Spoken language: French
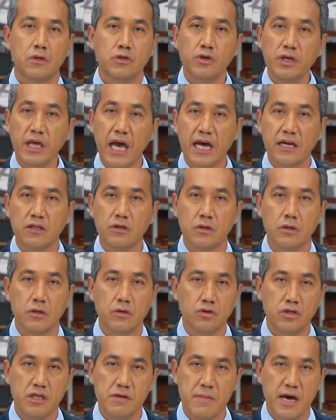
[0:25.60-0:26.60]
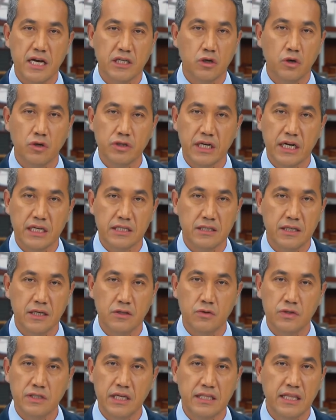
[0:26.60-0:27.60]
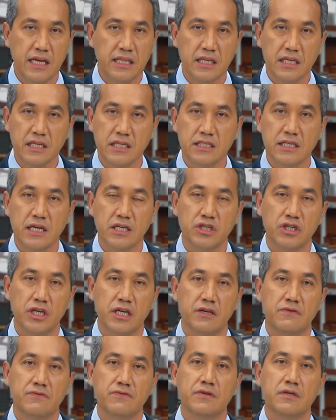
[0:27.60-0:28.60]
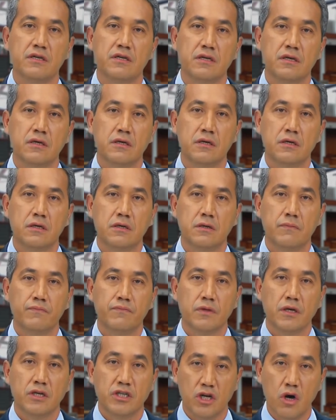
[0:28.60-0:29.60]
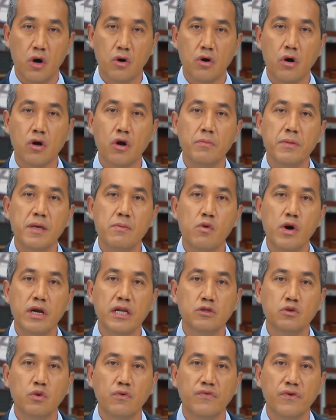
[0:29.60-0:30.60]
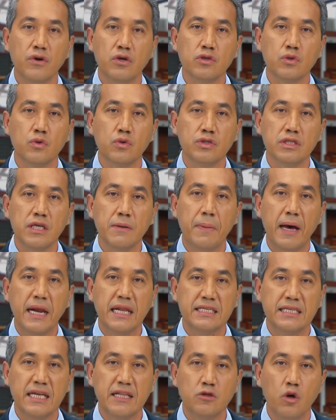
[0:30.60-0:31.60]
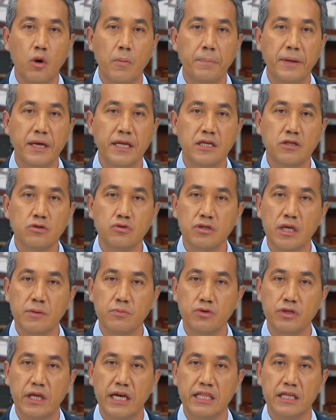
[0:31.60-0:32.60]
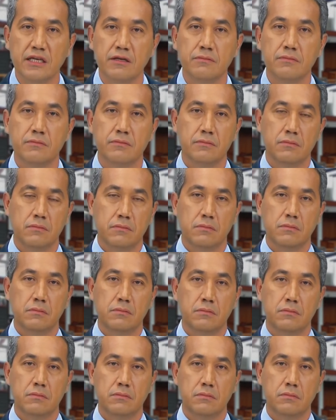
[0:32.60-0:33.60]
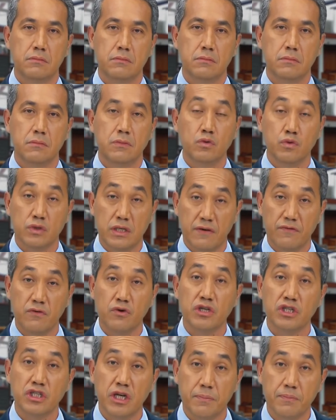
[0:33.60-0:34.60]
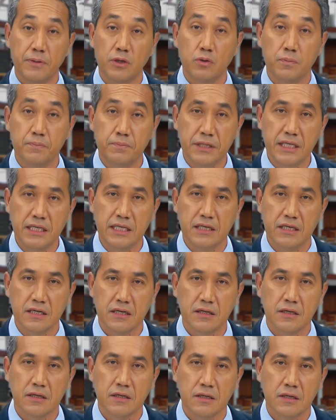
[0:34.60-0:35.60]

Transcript: Je garde une image contrastée de cette année qui s'achève. J'ai encore en mémoire les souffrances causées par les intempéries du début d'année. Nous avons échappé au pire.